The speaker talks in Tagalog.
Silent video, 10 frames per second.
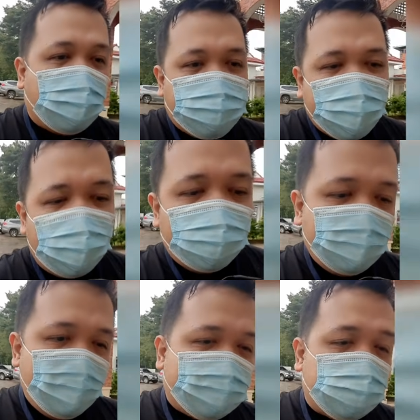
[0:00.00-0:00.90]
sa Lipa,
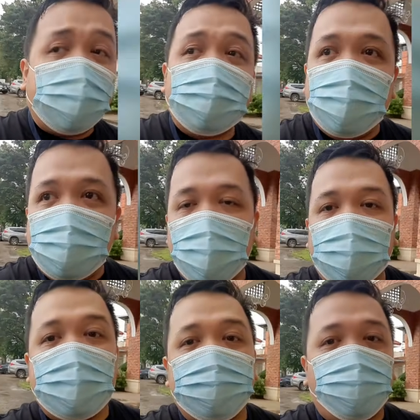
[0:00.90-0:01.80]
sa
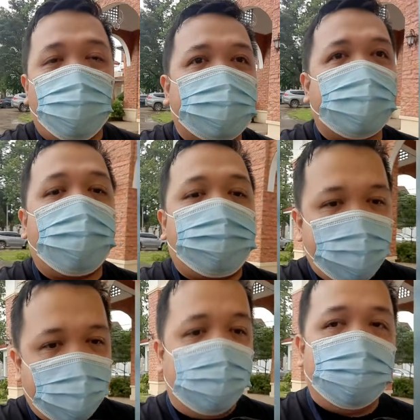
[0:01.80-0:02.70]
Maynila, yan po ang
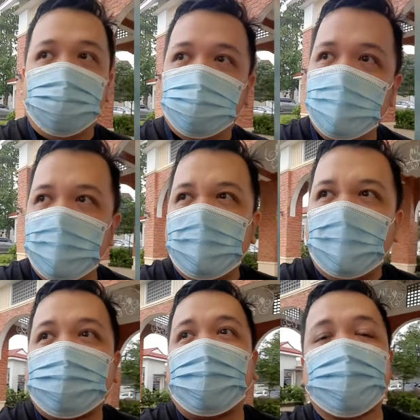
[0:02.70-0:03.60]
ia-apply.
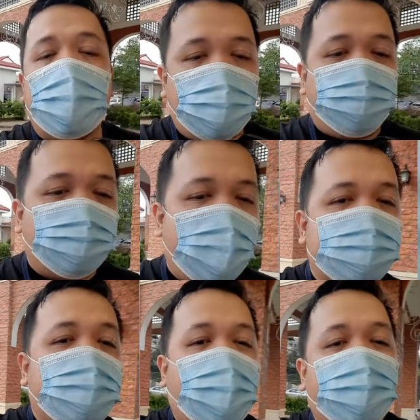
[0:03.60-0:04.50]
At kasama po
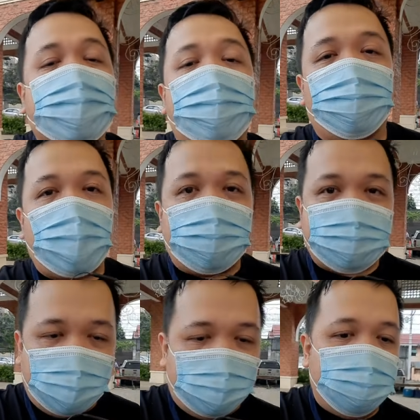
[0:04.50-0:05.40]
natin, kaisa po
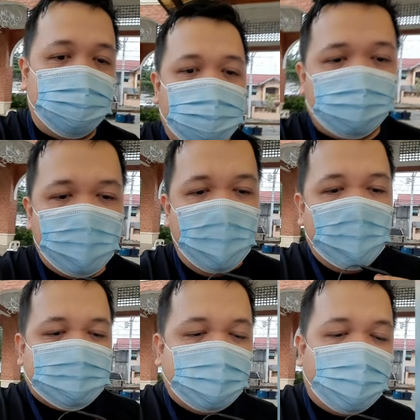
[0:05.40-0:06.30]
natin,
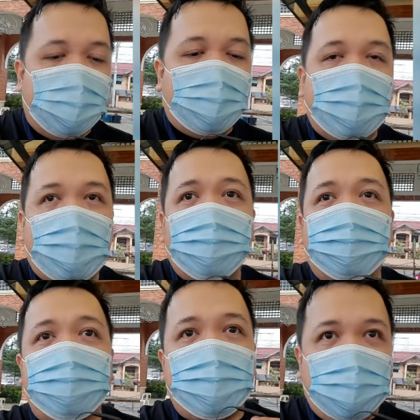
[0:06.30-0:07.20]
sila ang
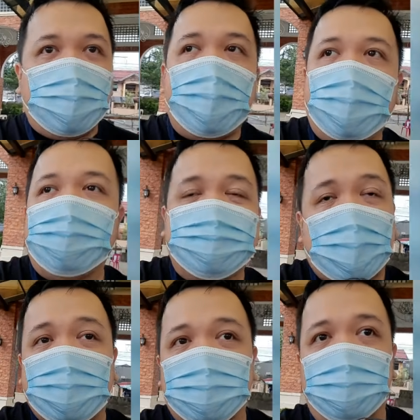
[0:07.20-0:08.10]
pamilya ni
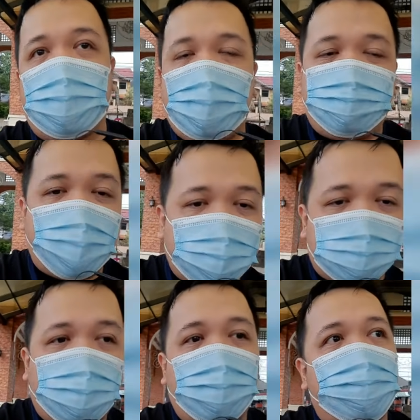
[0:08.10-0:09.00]
Senator Ralph
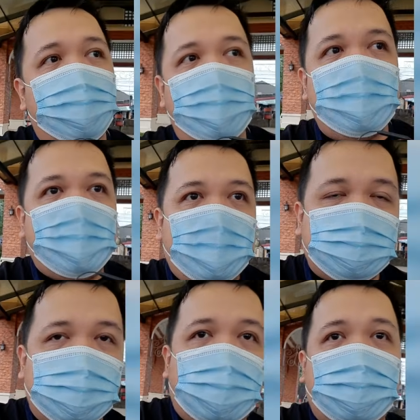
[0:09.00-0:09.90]
Recto,
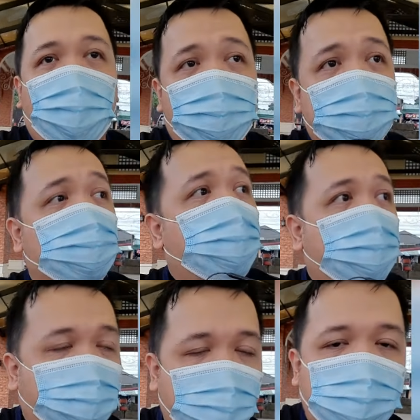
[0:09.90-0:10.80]
si
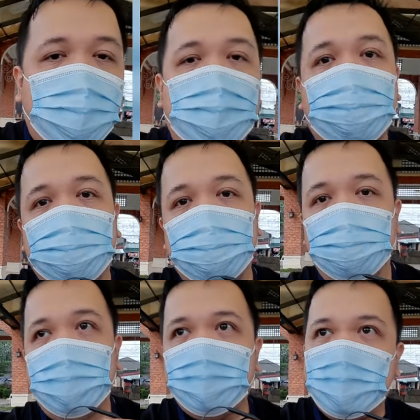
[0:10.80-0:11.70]
Congresswoman Vilma,
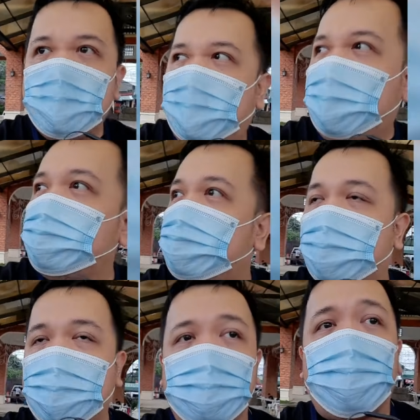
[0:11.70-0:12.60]
and
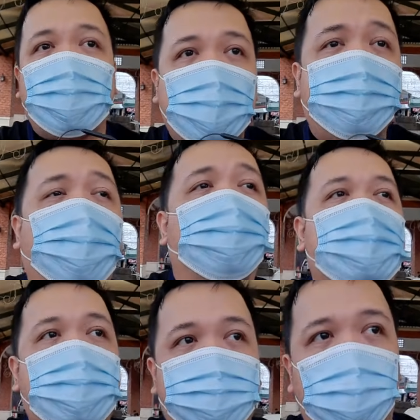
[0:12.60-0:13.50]
uh, yung kanilang buong
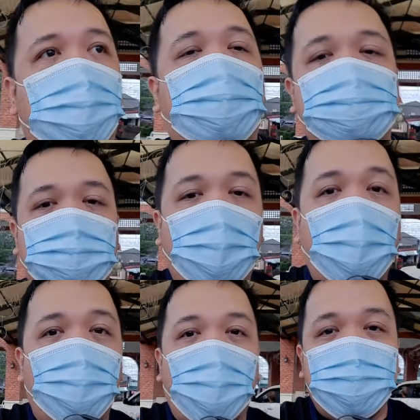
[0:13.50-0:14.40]
team po. So
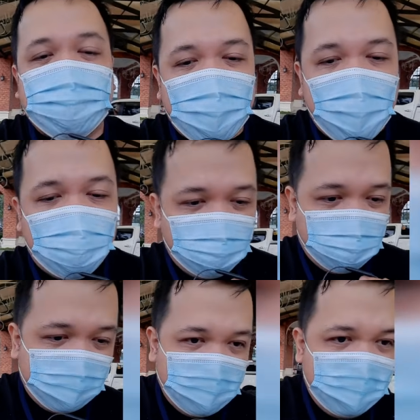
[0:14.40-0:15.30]
ako po ay masaya